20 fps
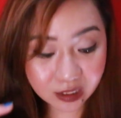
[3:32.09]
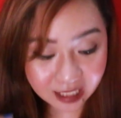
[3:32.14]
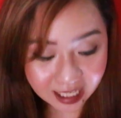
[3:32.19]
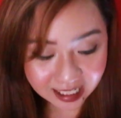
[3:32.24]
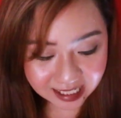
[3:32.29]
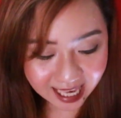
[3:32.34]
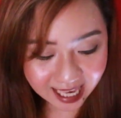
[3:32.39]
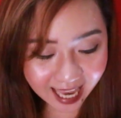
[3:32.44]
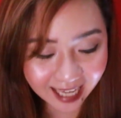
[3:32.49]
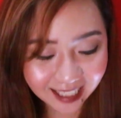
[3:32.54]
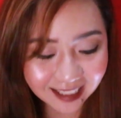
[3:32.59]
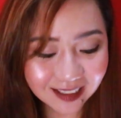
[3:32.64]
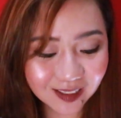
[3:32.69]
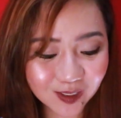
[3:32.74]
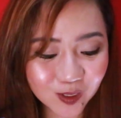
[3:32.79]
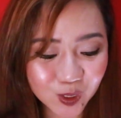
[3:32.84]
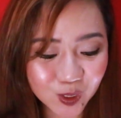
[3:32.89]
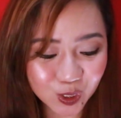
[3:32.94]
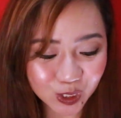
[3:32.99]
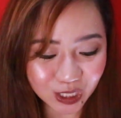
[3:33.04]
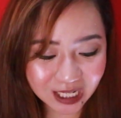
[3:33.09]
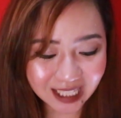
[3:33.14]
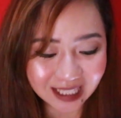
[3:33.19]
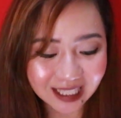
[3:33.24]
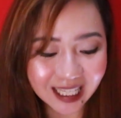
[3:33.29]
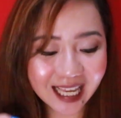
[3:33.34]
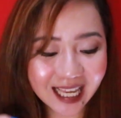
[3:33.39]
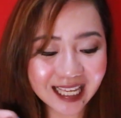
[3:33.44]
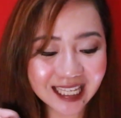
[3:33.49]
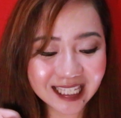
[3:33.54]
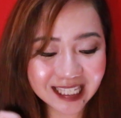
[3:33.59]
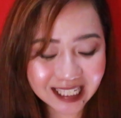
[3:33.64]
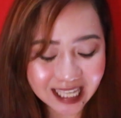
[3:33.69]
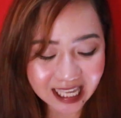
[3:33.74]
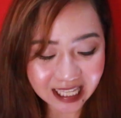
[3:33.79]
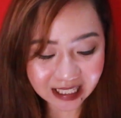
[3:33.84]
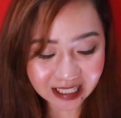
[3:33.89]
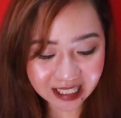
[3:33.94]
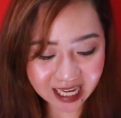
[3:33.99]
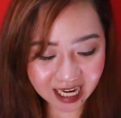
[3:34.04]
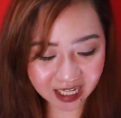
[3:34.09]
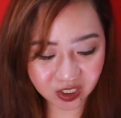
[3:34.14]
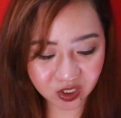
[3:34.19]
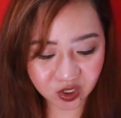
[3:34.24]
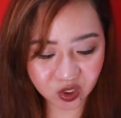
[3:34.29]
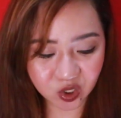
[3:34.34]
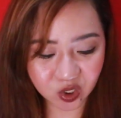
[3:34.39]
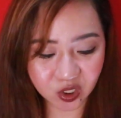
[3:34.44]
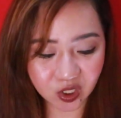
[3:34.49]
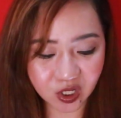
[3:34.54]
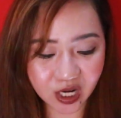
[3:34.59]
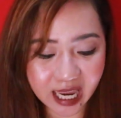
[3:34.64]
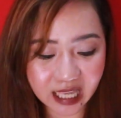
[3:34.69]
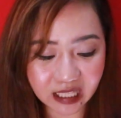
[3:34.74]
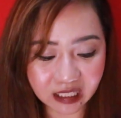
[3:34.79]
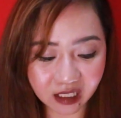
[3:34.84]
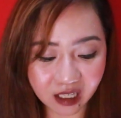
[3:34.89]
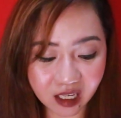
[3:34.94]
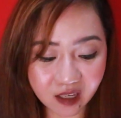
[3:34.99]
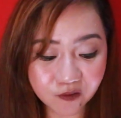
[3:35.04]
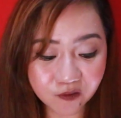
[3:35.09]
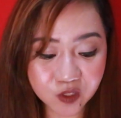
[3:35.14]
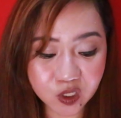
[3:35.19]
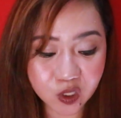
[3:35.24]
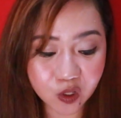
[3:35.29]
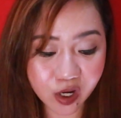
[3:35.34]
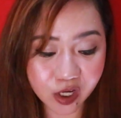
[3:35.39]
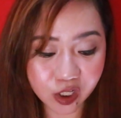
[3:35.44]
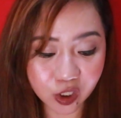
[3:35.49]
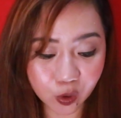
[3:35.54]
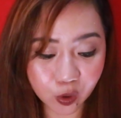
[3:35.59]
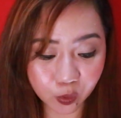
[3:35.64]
designed to treat skin texture and gives you a